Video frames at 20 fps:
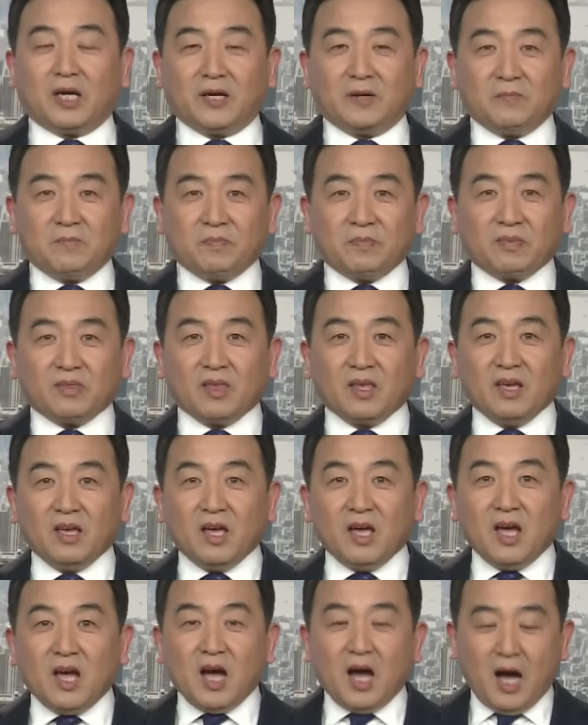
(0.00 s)
来，
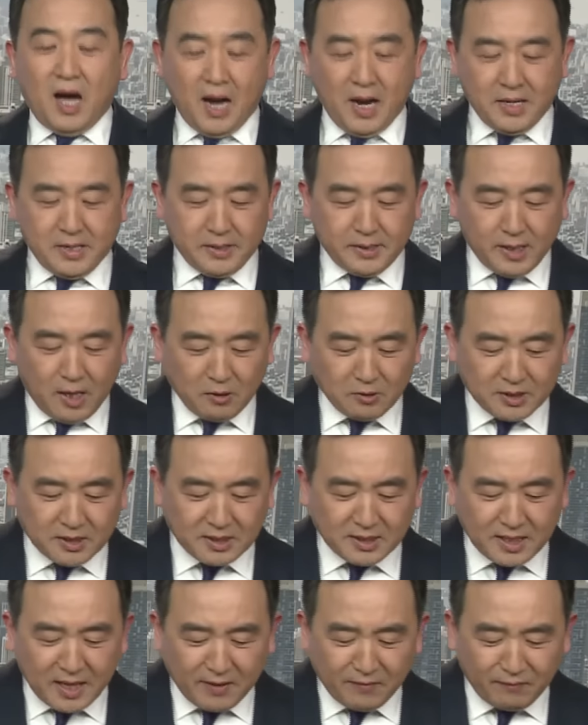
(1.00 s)
按照
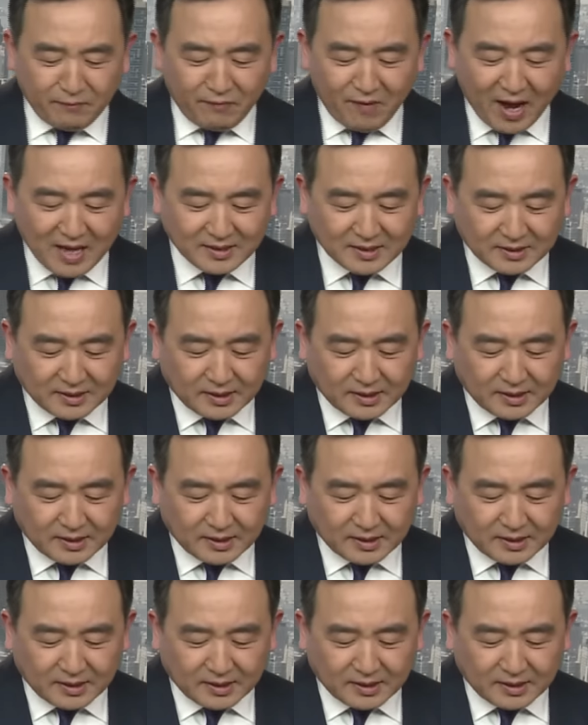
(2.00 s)
宪法的